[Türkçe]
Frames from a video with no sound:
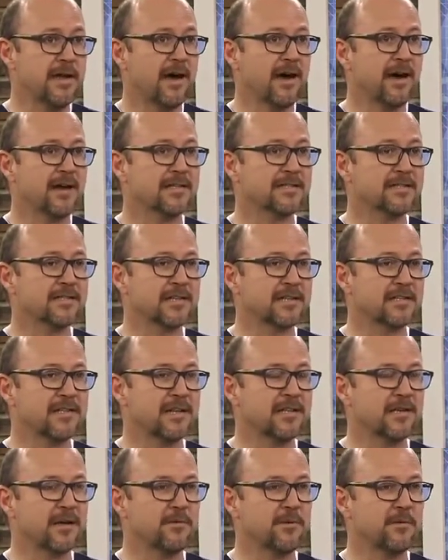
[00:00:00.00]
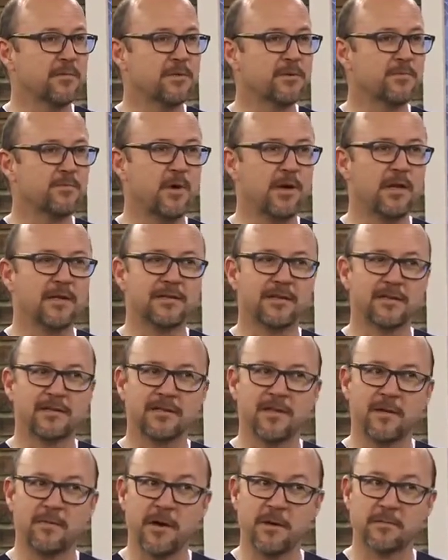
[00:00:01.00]
ağzınıza sağlık ama biz böyle
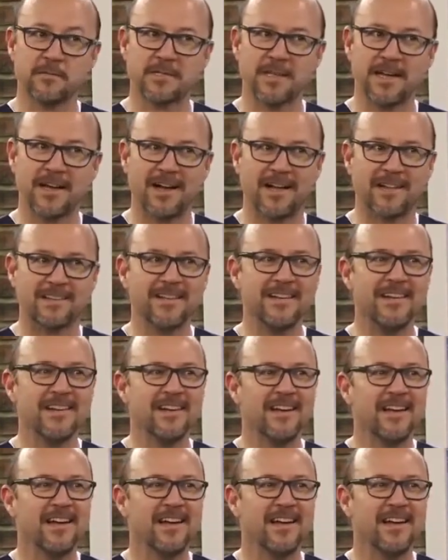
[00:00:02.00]
tadı damağımızda kaldı.